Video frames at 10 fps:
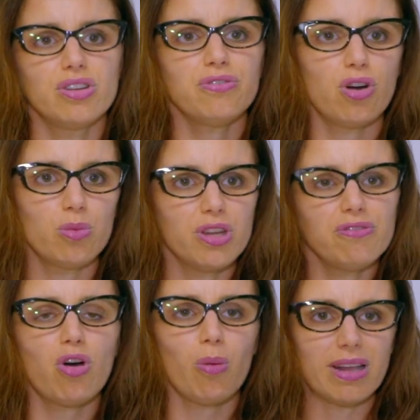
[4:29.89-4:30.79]
déformer,
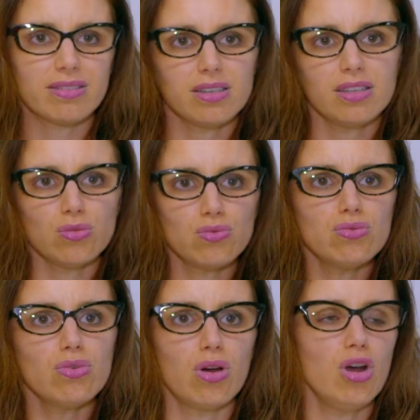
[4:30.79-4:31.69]
formater
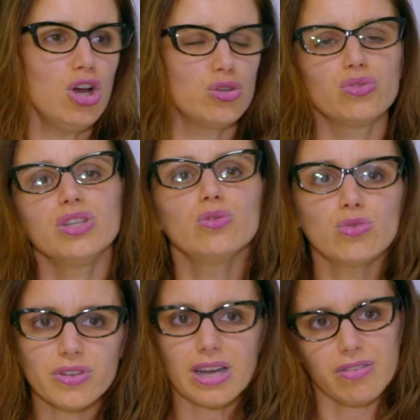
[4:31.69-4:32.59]
ou euh, donner de
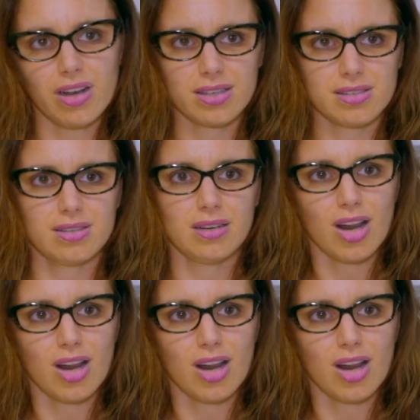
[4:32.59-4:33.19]
mauvais réflexes.